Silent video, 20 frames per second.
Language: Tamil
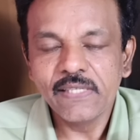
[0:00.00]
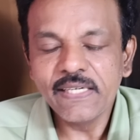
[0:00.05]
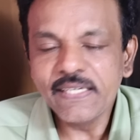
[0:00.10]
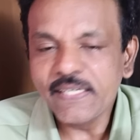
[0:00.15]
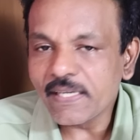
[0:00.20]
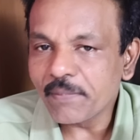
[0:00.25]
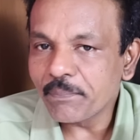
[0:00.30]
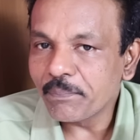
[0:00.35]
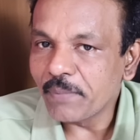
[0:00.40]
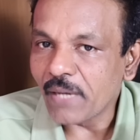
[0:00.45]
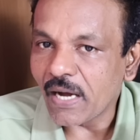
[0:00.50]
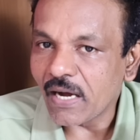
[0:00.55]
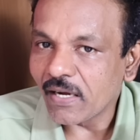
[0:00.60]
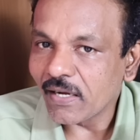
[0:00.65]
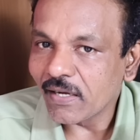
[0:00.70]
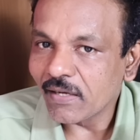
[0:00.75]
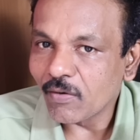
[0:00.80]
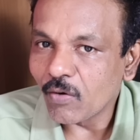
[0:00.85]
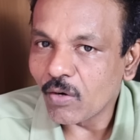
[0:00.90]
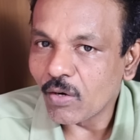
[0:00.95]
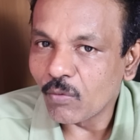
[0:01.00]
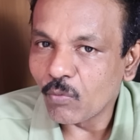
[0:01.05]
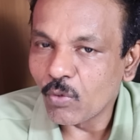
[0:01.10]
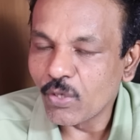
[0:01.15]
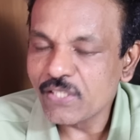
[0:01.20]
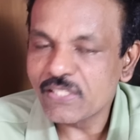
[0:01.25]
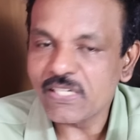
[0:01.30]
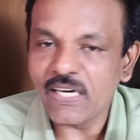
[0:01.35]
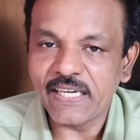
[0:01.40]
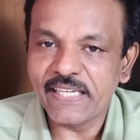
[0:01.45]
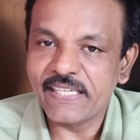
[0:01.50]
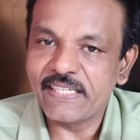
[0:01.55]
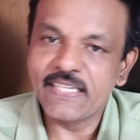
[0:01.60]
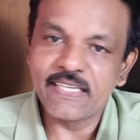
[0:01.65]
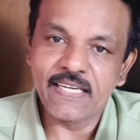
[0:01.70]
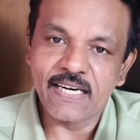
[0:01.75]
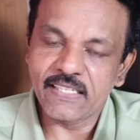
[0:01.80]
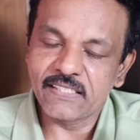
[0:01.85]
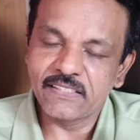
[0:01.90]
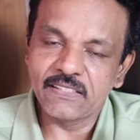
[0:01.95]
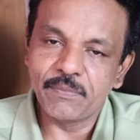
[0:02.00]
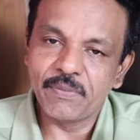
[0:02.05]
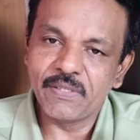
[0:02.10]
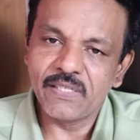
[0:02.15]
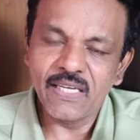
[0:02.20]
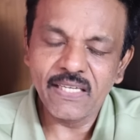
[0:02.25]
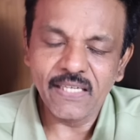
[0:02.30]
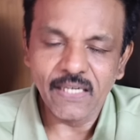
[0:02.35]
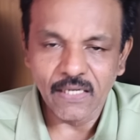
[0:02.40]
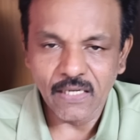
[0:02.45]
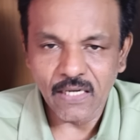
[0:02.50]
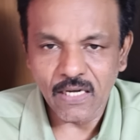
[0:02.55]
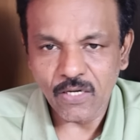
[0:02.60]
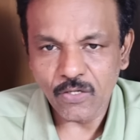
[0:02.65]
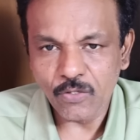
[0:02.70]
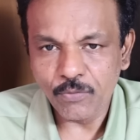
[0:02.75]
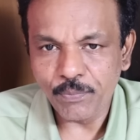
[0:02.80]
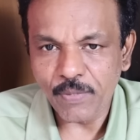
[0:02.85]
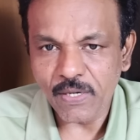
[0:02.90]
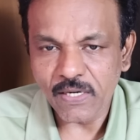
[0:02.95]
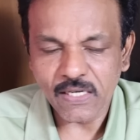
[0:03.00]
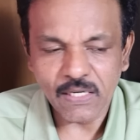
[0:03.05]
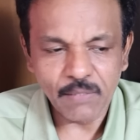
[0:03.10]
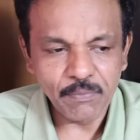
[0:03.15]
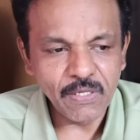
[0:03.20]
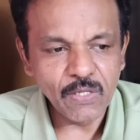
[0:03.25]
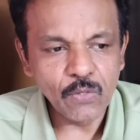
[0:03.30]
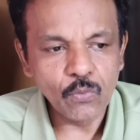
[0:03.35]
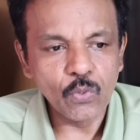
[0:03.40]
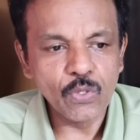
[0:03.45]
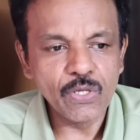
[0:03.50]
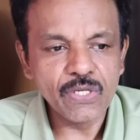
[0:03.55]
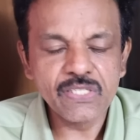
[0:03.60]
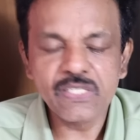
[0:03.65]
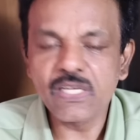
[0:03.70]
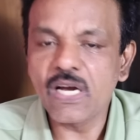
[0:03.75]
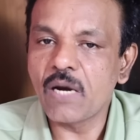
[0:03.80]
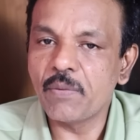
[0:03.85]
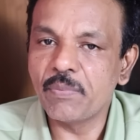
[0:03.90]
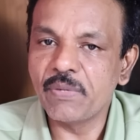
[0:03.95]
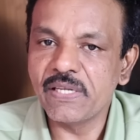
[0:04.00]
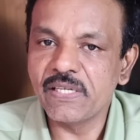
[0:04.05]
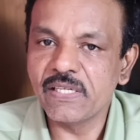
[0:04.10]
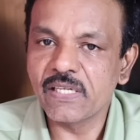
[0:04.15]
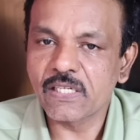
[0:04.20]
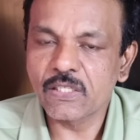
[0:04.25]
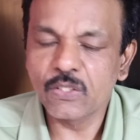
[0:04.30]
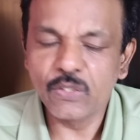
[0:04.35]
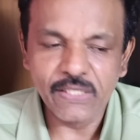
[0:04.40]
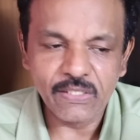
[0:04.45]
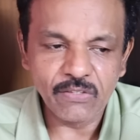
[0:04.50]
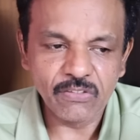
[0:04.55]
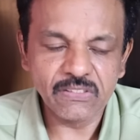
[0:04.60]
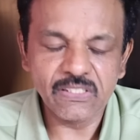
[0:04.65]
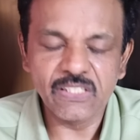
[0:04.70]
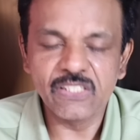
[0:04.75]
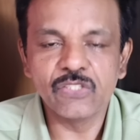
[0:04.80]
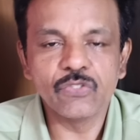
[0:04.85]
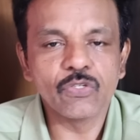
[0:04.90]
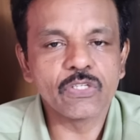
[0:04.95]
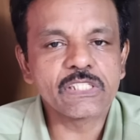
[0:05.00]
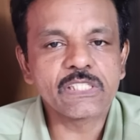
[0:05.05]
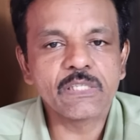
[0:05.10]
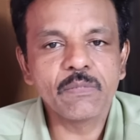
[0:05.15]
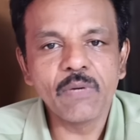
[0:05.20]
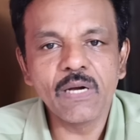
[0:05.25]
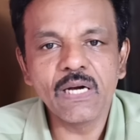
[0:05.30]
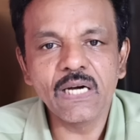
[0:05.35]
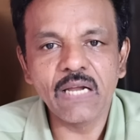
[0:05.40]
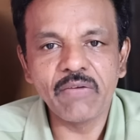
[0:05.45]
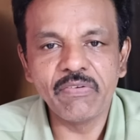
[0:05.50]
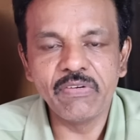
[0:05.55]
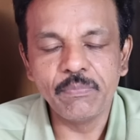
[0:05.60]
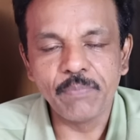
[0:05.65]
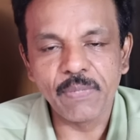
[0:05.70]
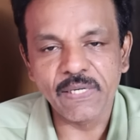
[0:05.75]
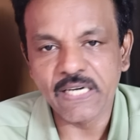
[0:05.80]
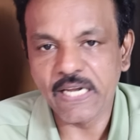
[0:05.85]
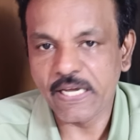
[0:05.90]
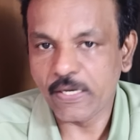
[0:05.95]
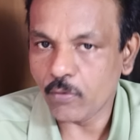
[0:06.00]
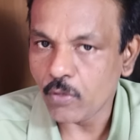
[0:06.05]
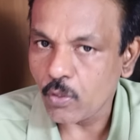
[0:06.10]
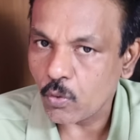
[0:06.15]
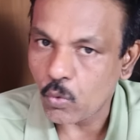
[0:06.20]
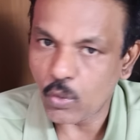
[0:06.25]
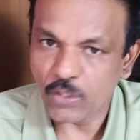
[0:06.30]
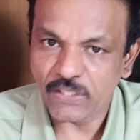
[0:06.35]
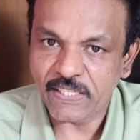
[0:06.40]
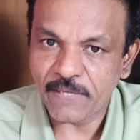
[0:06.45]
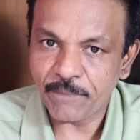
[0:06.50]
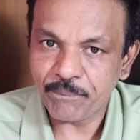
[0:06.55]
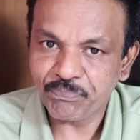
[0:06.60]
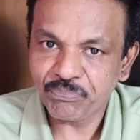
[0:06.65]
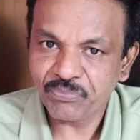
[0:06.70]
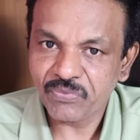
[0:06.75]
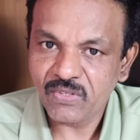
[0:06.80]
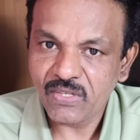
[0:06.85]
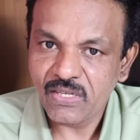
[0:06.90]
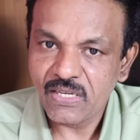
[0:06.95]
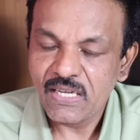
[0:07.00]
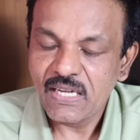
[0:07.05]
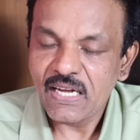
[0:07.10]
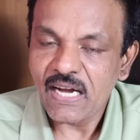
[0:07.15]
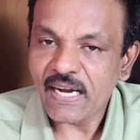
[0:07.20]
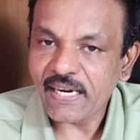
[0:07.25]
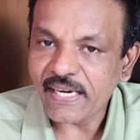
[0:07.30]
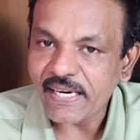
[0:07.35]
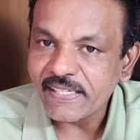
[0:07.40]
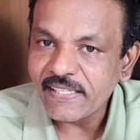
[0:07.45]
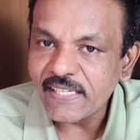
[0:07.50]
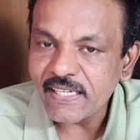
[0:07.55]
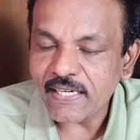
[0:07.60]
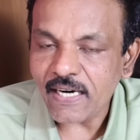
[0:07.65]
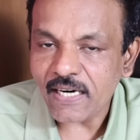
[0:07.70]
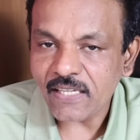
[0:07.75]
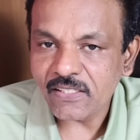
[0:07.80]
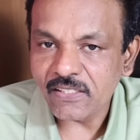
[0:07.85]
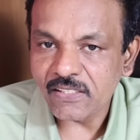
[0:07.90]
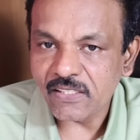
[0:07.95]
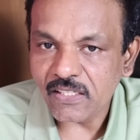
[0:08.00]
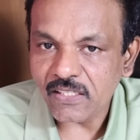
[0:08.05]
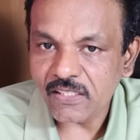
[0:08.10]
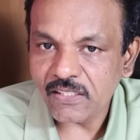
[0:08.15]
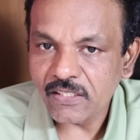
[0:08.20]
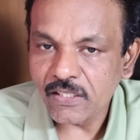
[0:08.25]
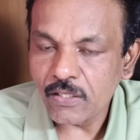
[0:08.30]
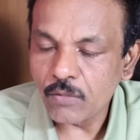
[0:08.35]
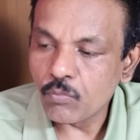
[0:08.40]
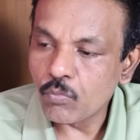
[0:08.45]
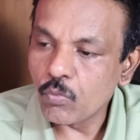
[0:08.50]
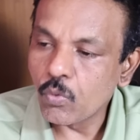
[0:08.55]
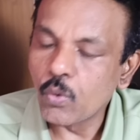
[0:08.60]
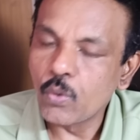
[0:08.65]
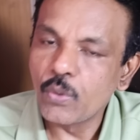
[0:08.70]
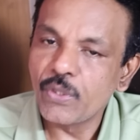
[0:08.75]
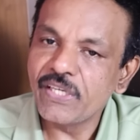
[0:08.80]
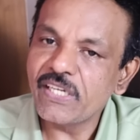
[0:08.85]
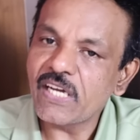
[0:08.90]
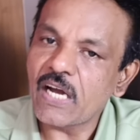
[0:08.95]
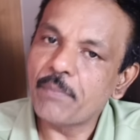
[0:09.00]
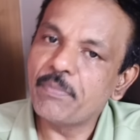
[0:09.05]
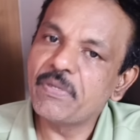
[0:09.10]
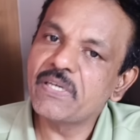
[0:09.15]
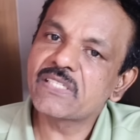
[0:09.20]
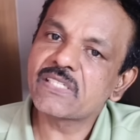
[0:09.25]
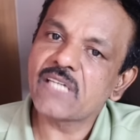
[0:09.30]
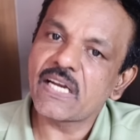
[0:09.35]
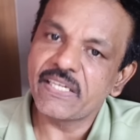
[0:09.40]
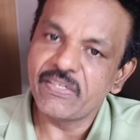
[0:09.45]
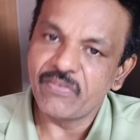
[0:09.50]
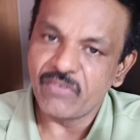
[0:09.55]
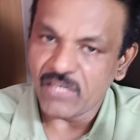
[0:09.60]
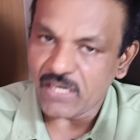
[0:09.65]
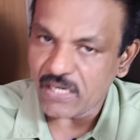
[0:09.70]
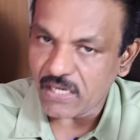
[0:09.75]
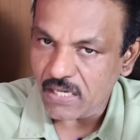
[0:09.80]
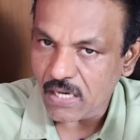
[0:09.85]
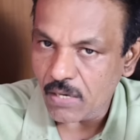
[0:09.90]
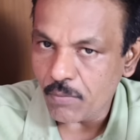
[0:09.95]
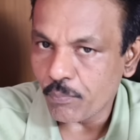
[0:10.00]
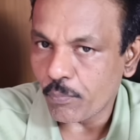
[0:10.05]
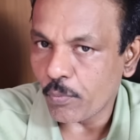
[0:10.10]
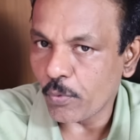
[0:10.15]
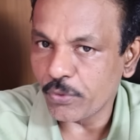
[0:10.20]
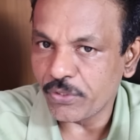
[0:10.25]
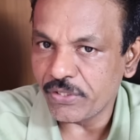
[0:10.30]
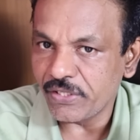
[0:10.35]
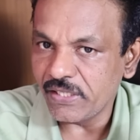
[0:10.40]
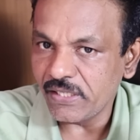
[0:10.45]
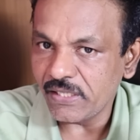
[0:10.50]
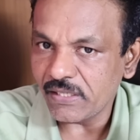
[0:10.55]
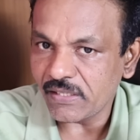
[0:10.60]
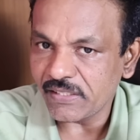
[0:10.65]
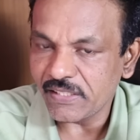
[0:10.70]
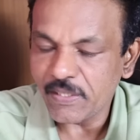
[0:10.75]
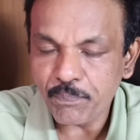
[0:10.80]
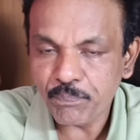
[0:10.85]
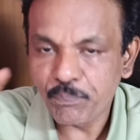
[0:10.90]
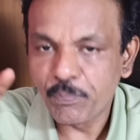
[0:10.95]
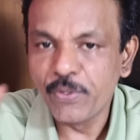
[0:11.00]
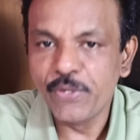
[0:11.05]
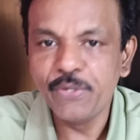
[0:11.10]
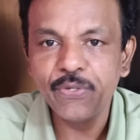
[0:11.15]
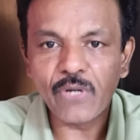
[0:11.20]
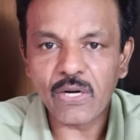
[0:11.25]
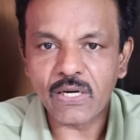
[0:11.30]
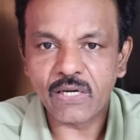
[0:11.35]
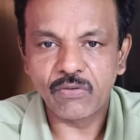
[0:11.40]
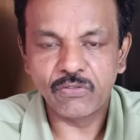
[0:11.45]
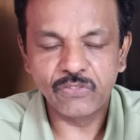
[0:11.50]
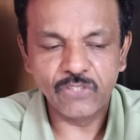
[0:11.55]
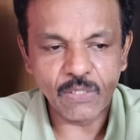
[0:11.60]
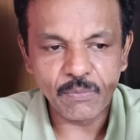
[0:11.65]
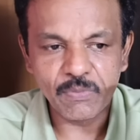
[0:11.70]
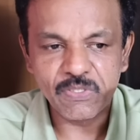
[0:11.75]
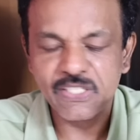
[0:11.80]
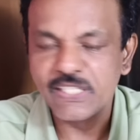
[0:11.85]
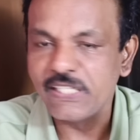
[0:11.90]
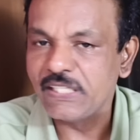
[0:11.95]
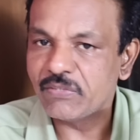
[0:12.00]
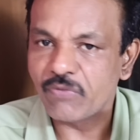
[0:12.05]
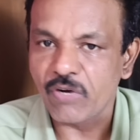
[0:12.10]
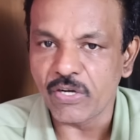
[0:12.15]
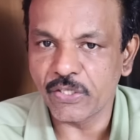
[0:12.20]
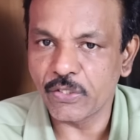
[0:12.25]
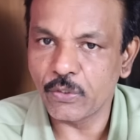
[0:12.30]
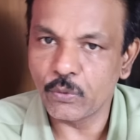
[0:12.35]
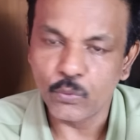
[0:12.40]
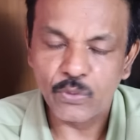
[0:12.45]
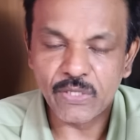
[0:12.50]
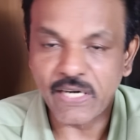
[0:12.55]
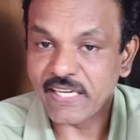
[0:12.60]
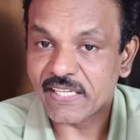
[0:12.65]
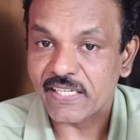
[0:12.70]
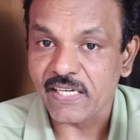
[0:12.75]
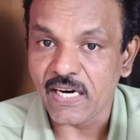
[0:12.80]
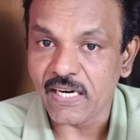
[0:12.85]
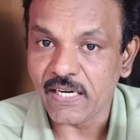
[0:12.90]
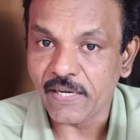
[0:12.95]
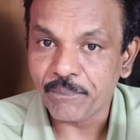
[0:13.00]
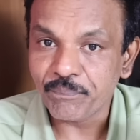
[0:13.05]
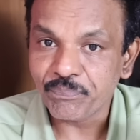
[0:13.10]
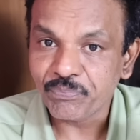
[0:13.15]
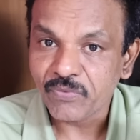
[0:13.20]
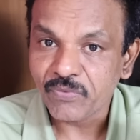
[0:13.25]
என்ன ஒடிசாவில் என்ன நடக்குது அப்படின்னா எல்லாரும் பார்க்குற மாதிரி ஒடிசா அப்படிங்கிறது இருபத்தஞ்சி வருஷமாக நவீன் பட்நாயகோட கோட்டை அங்கே என்ன நடந்துட்டு இருக்குது மோடி அமித்ஷா இவங்கெல்லாம் போய் எப்படியும் அங்கே வந்து நம்ம சீட்டு வாங்கிடணும்னு நினைக்கிறாங்க